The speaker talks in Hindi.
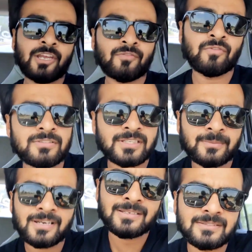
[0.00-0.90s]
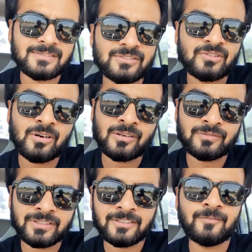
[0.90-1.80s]
Hey what's up guys this is
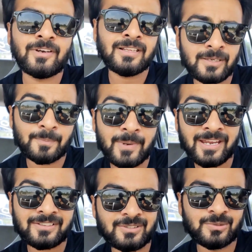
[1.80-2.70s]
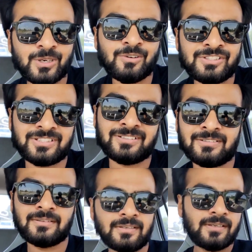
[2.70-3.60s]
Gaurav here and welcome back to our
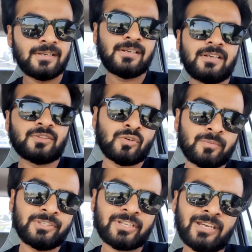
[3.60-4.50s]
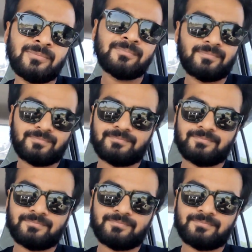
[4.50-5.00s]
channel तो अभी टाइम